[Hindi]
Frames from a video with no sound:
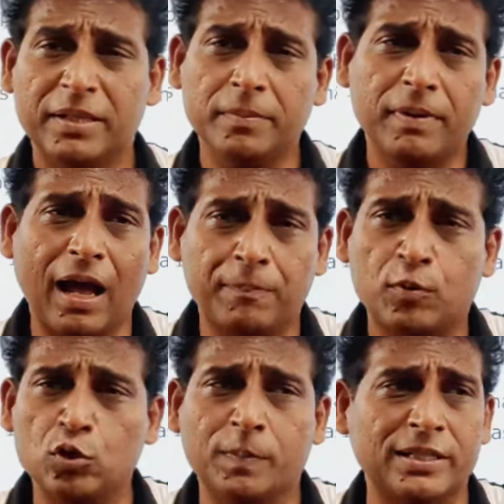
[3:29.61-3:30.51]
मतलब
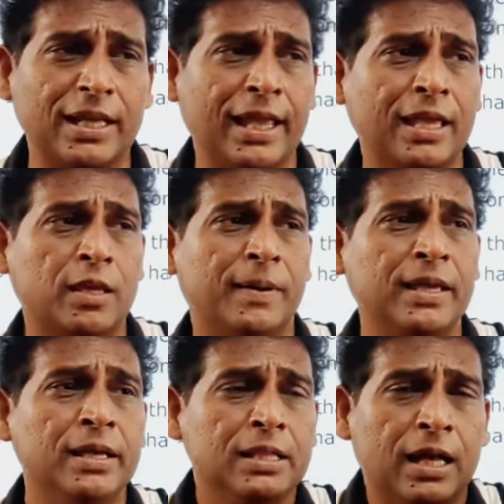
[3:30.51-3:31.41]
आपको तो पता है कि
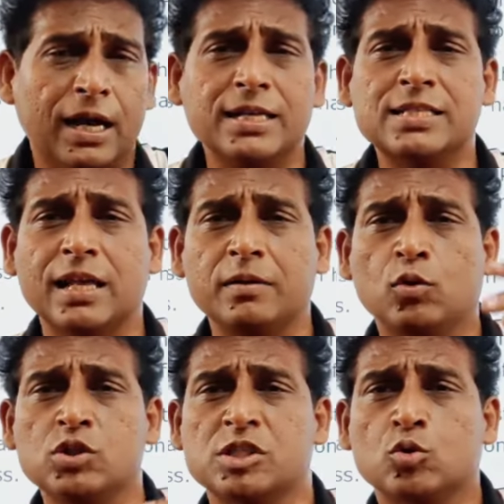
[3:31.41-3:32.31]
भाई हर साल
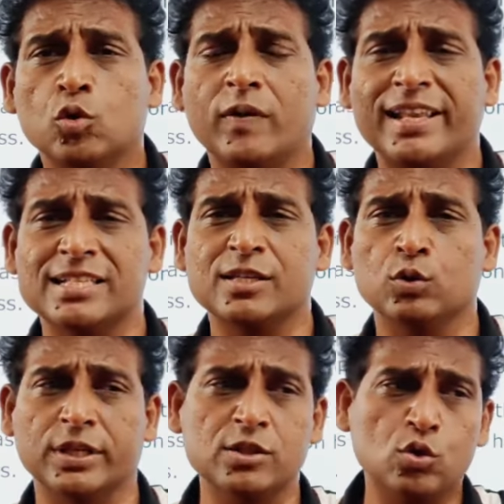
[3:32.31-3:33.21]
कुछ स्कूल वाले ऐसे
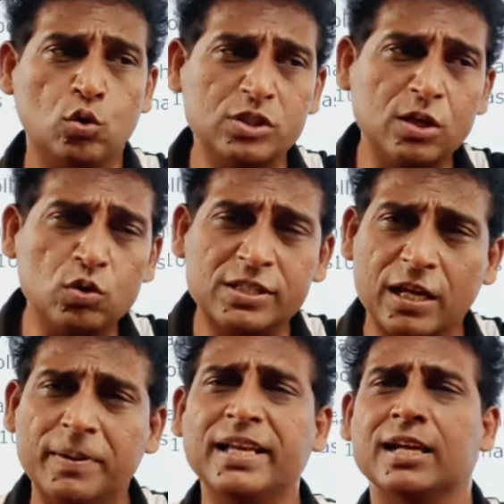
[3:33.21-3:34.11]
होते हैं जो कुछ ना कुछ
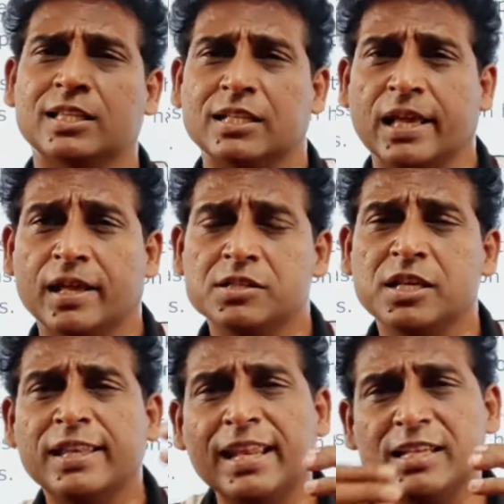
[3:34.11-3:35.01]
गड़बड़ी कर देते हैं
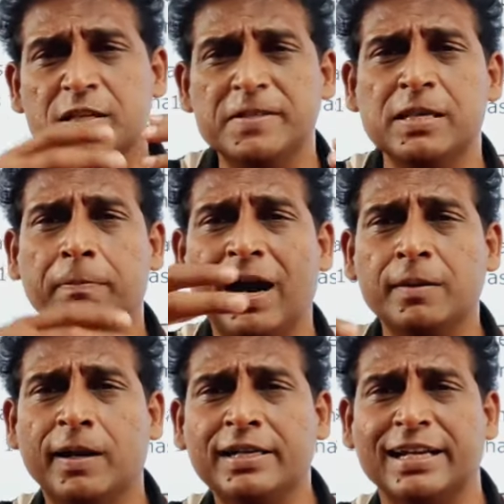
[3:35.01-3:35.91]
जिनके लिए सीबीएसई
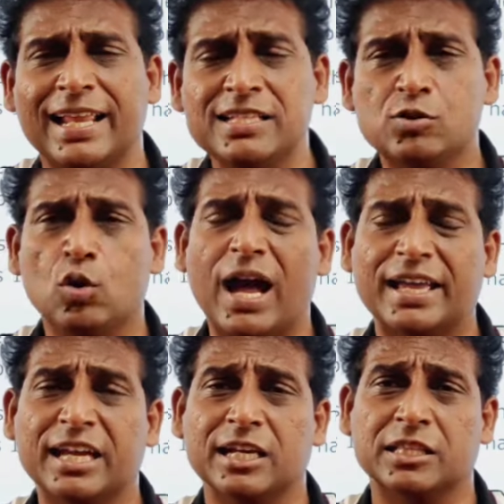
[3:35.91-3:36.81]
बार बार डेडलाइंस को
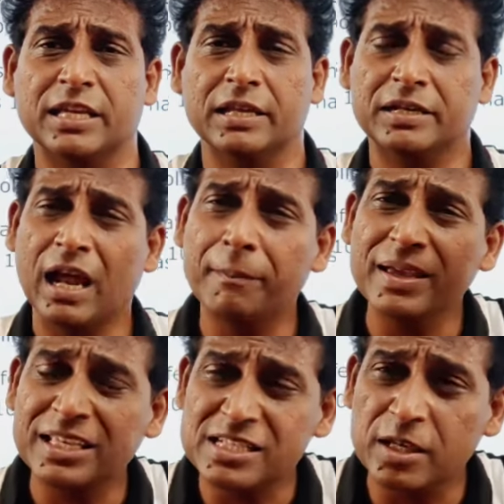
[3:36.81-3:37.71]
आगे करती है अब
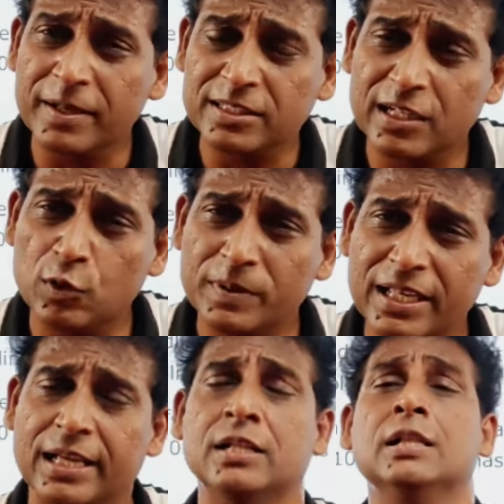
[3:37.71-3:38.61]
मैं किसकी बात कर रहा हूँ
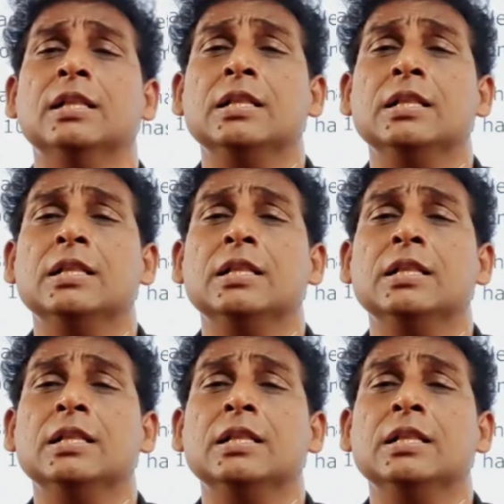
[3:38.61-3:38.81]
पता है